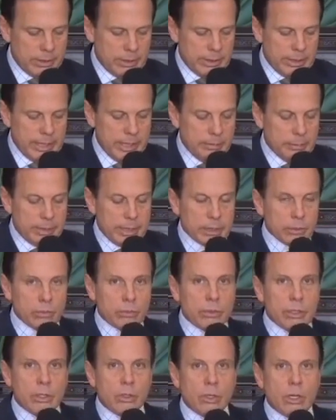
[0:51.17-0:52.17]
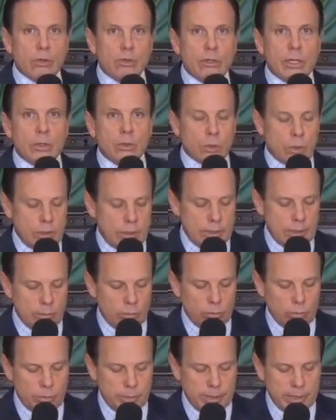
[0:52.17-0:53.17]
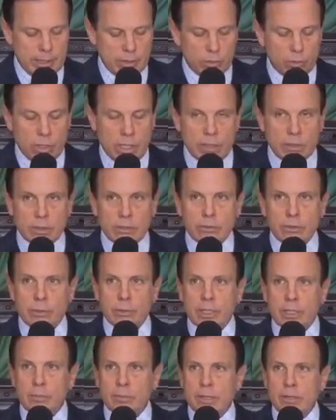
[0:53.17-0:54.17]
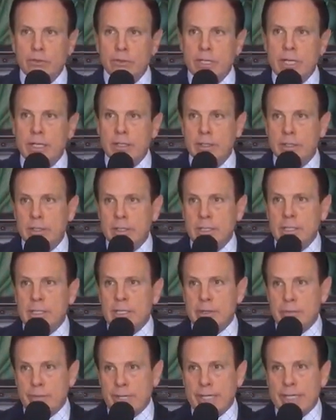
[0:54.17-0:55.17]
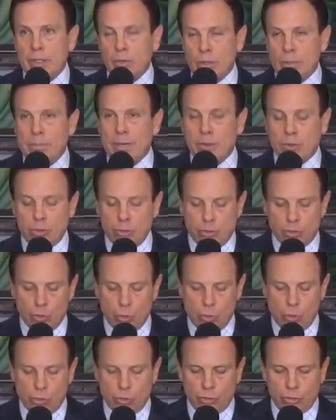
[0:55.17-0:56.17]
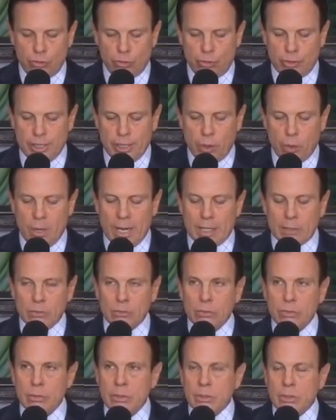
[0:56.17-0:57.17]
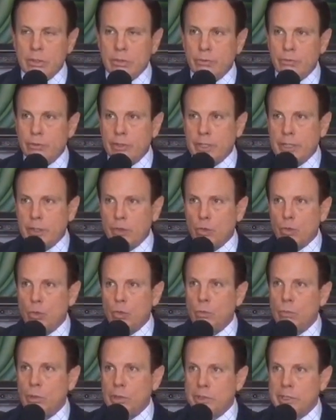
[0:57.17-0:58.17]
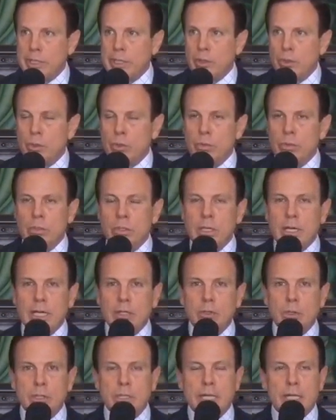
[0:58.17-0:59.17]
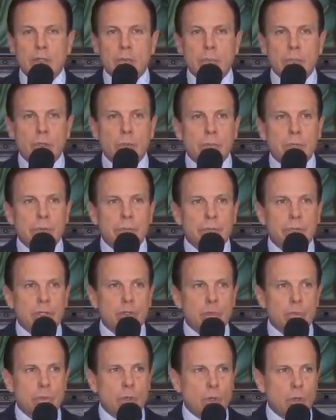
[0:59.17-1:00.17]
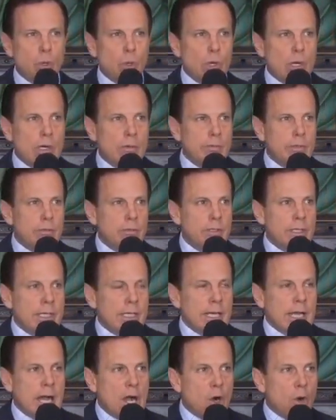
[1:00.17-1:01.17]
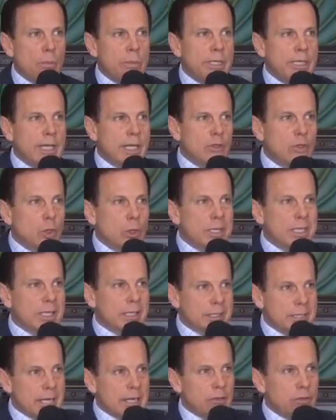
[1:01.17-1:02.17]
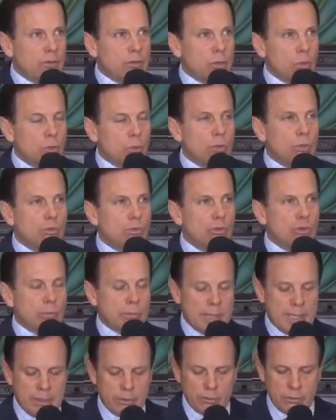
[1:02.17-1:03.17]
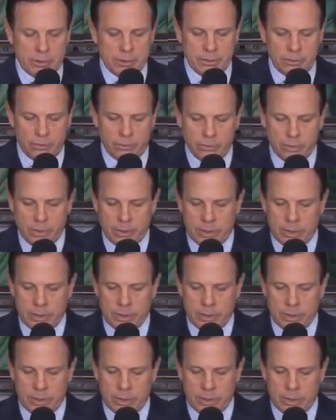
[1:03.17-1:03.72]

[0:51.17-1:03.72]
Lembrando que nós já tornamos obrigatório na semana passada e valendo a partir de hoje, dia 4, seguindo o modelo adotado pelo prefeito Bruno Covas, a obrigatoriedade no uso de máscaras